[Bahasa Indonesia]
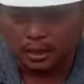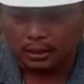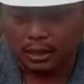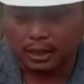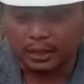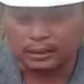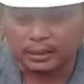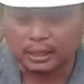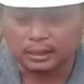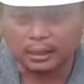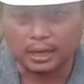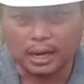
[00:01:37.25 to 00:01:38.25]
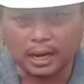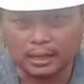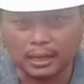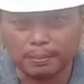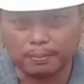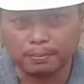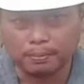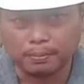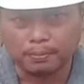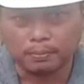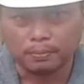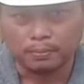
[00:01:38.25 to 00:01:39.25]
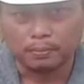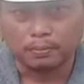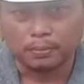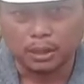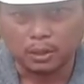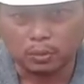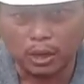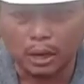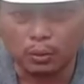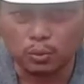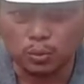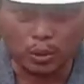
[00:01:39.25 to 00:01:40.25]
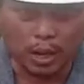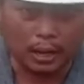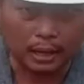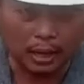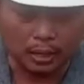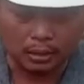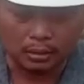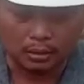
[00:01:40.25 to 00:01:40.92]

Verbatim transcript: yang rentan terhadap kekurangan unsur hara.